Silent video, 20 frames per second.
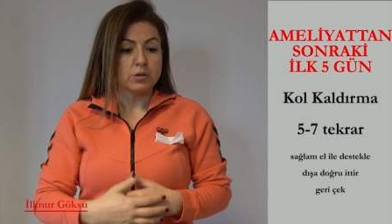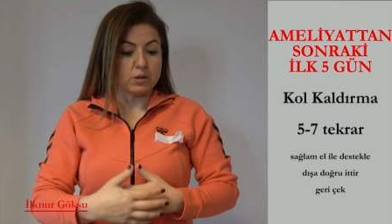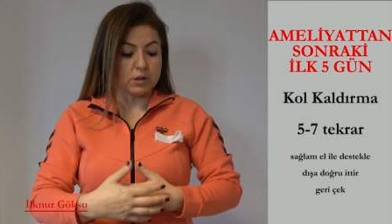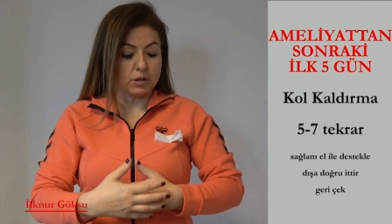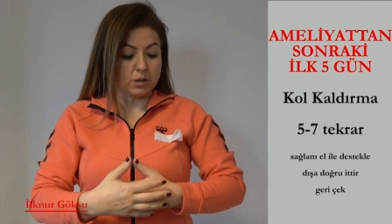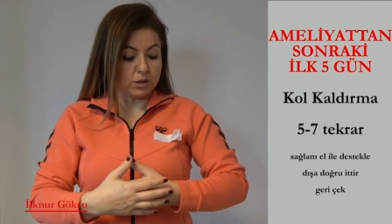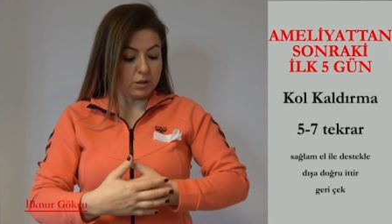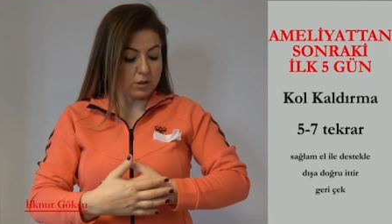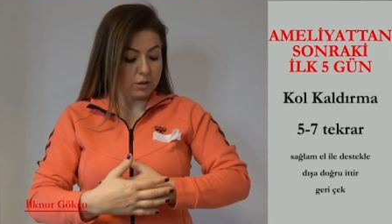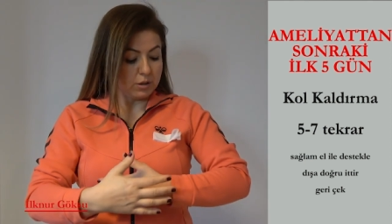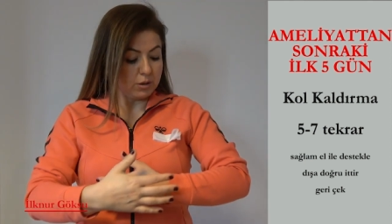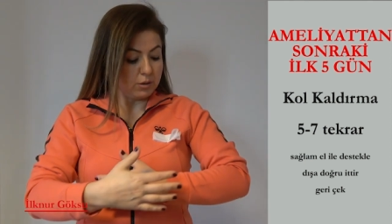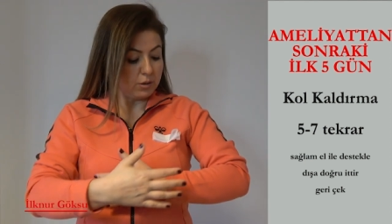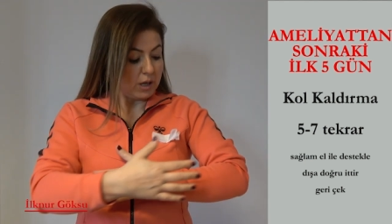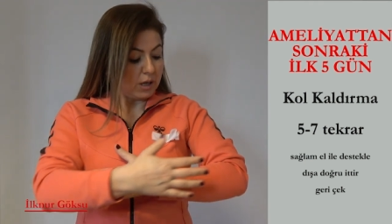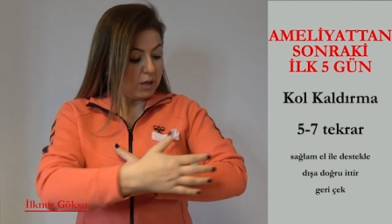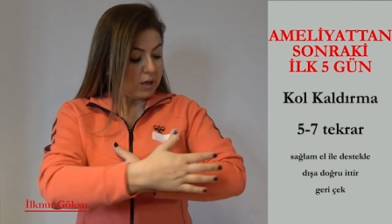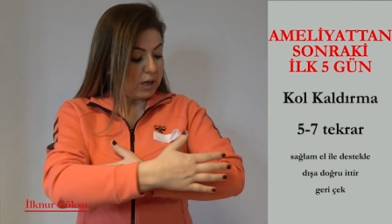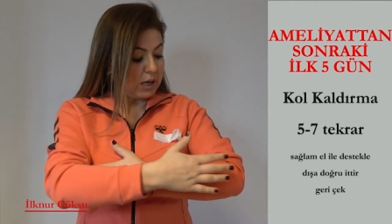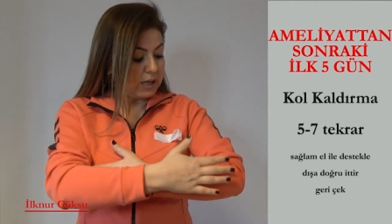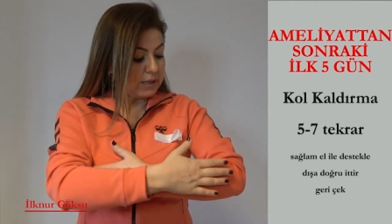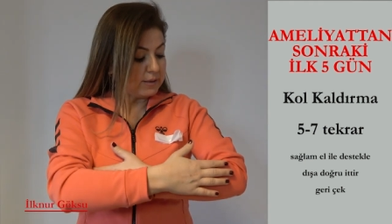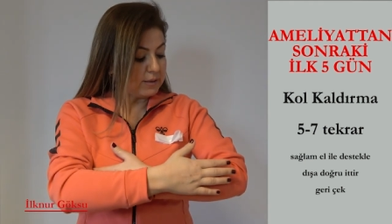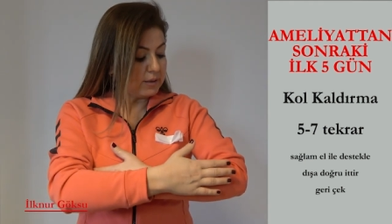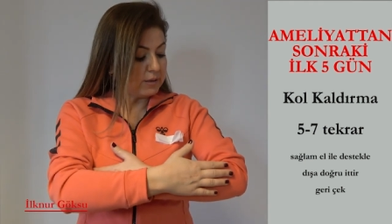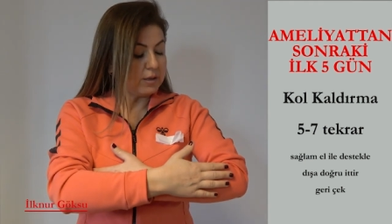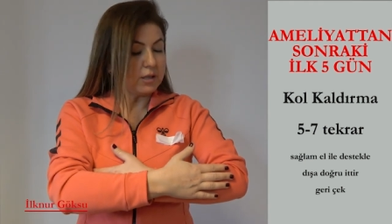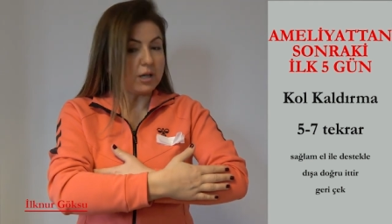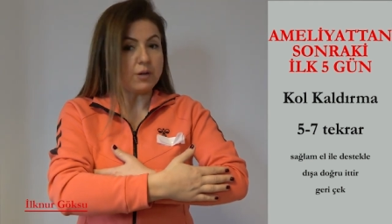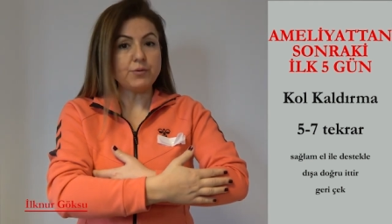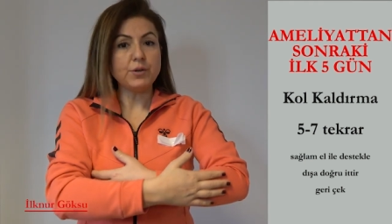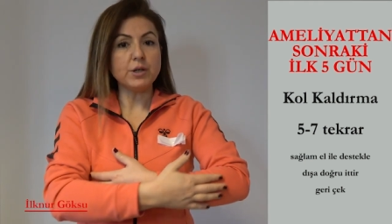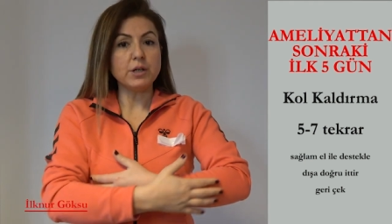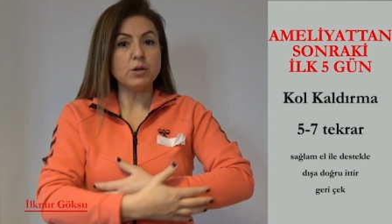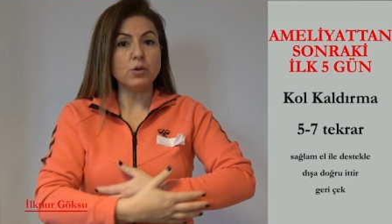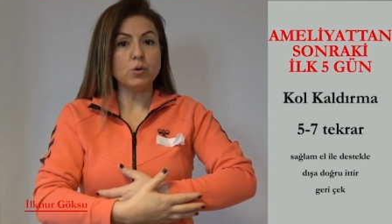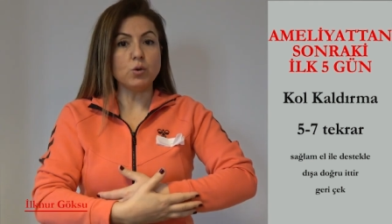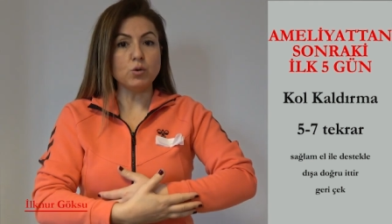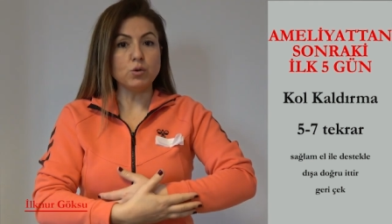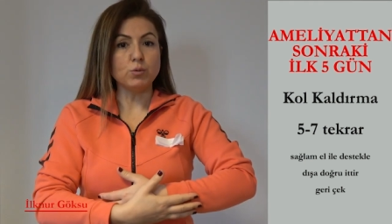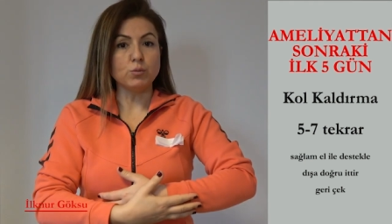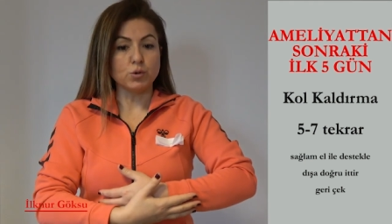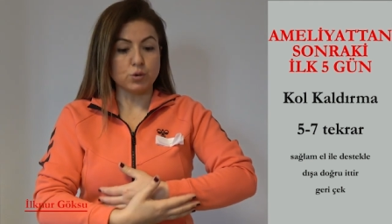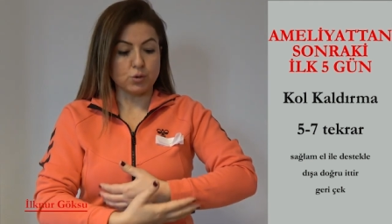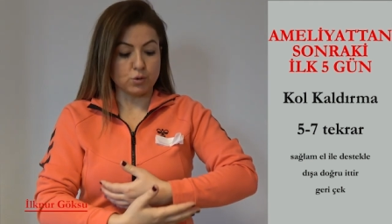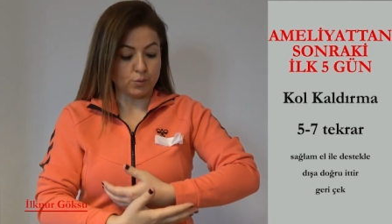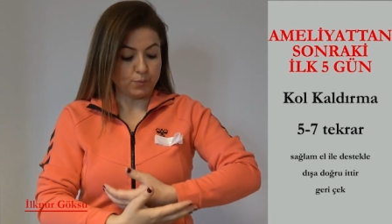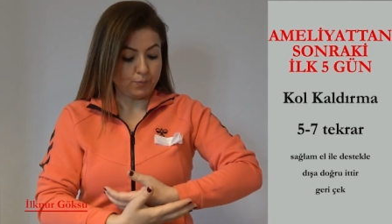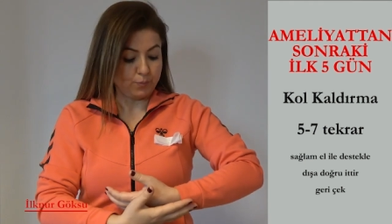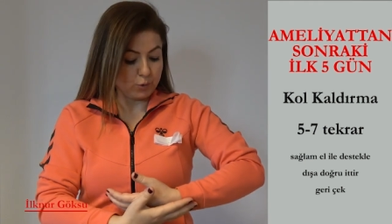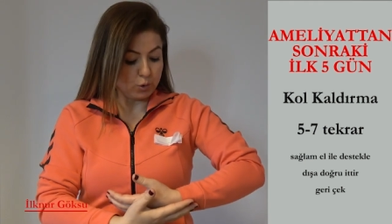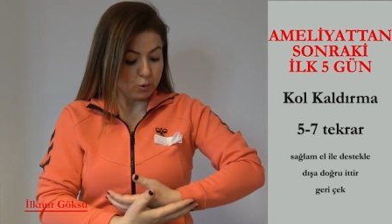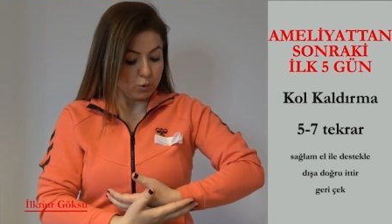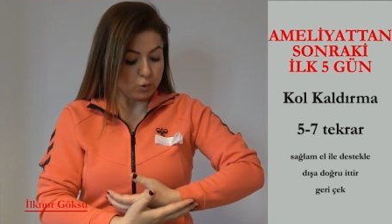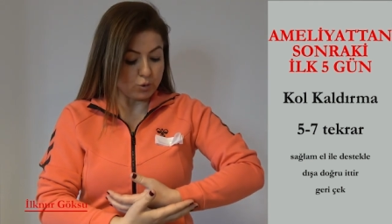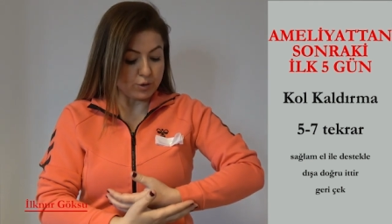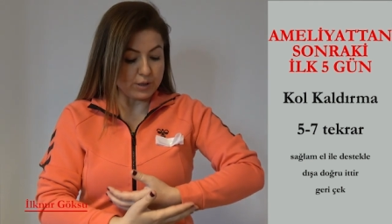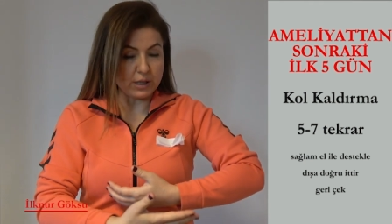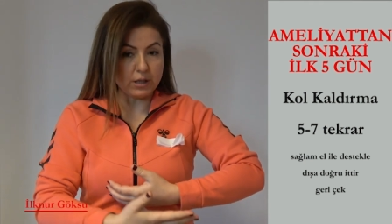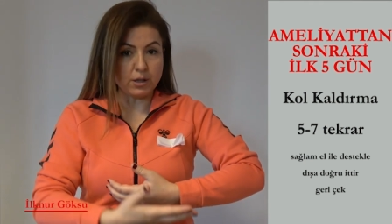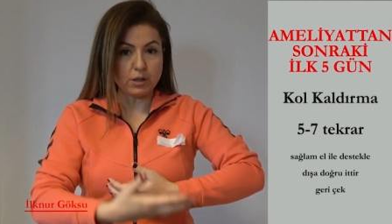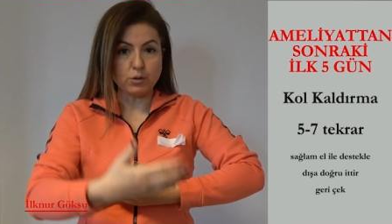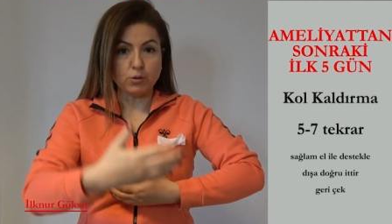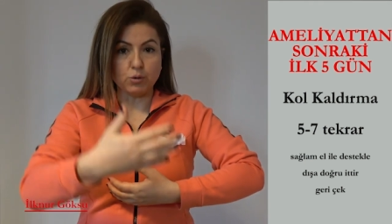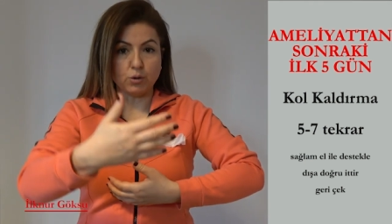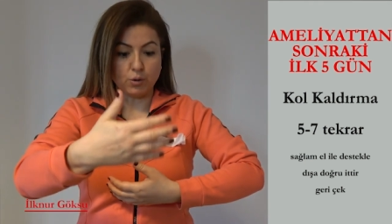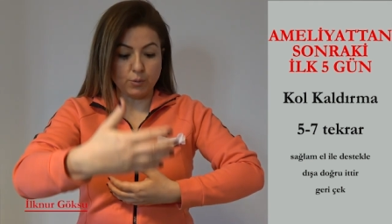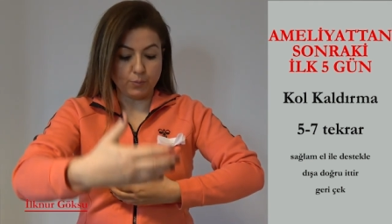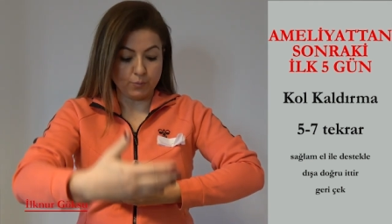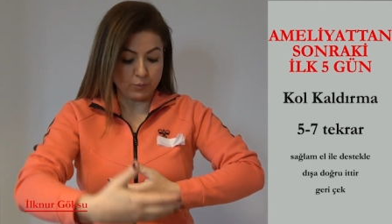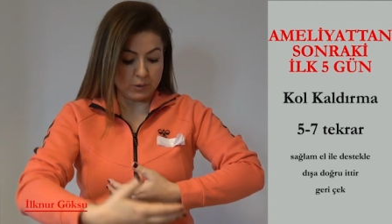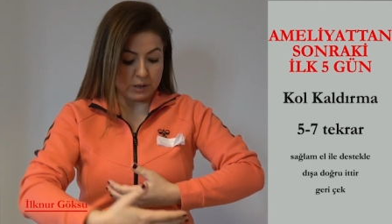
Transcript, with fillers: Ee, hasta taraftaki kolumuz üstte kalıyor.